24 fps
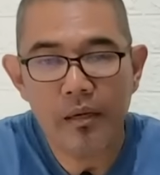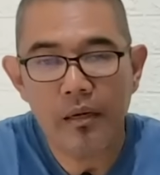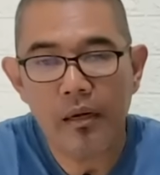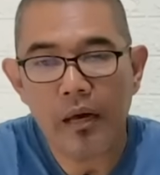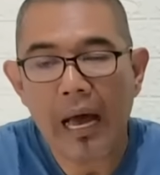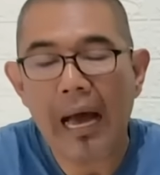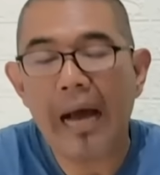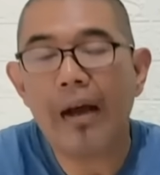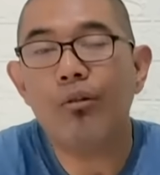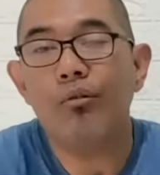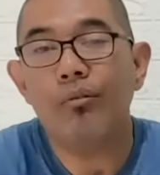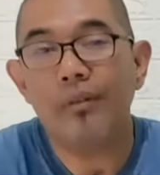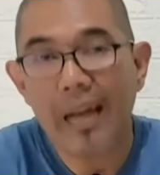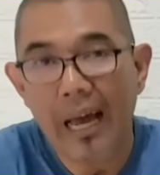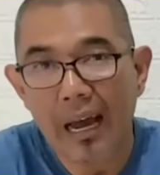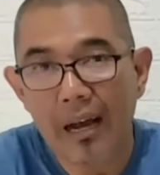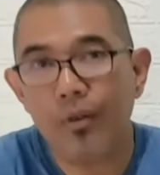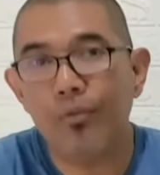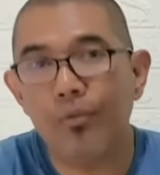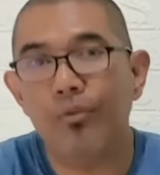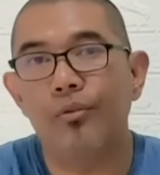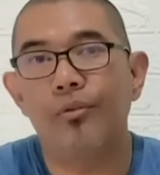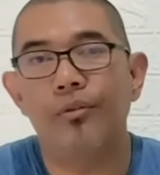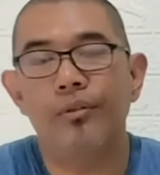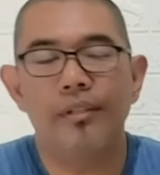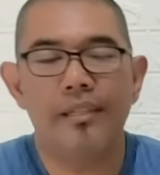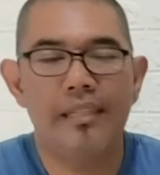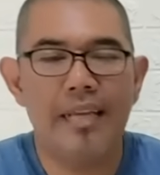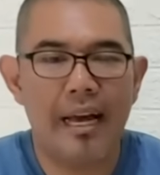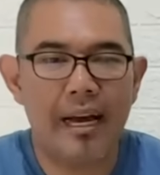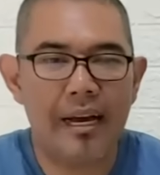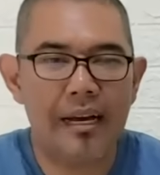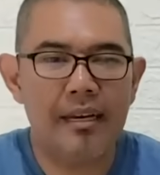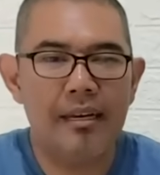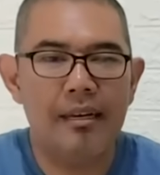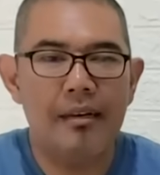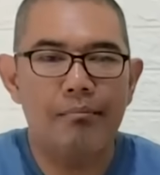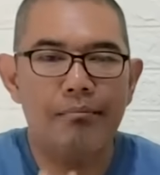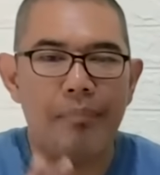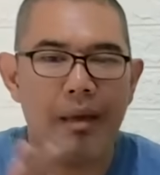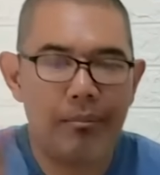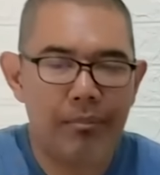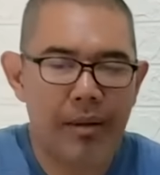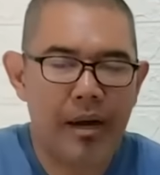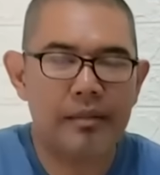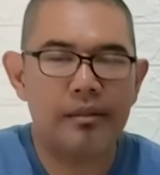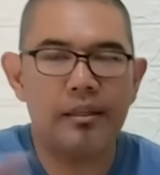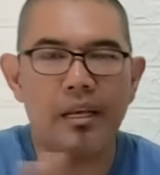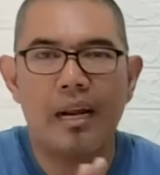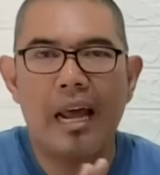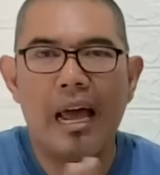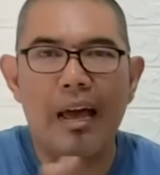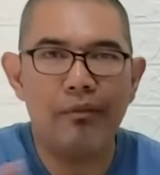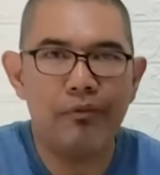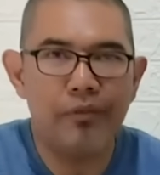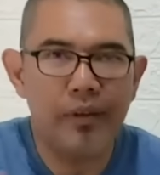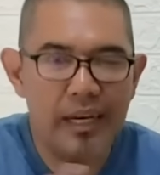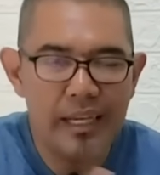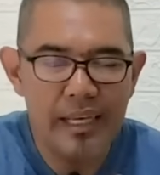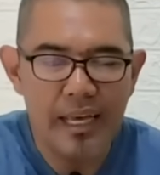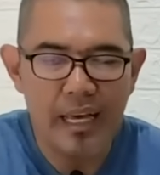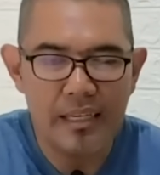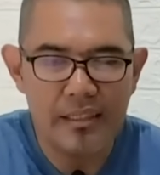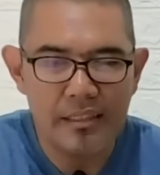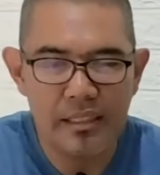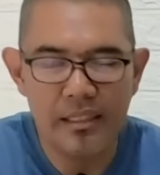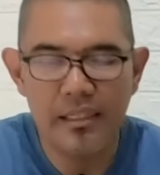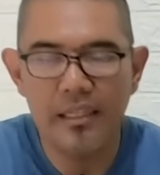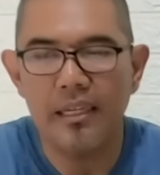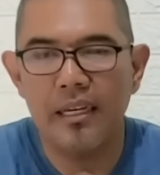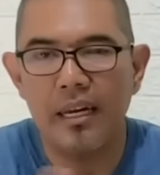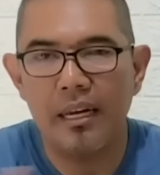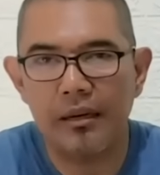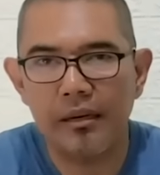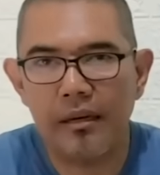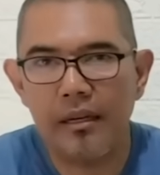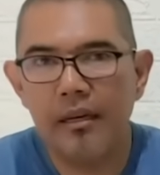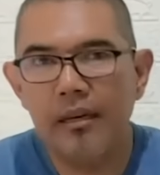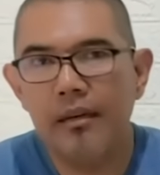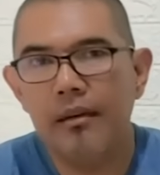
akun-akun yang memang terafiliasi dengan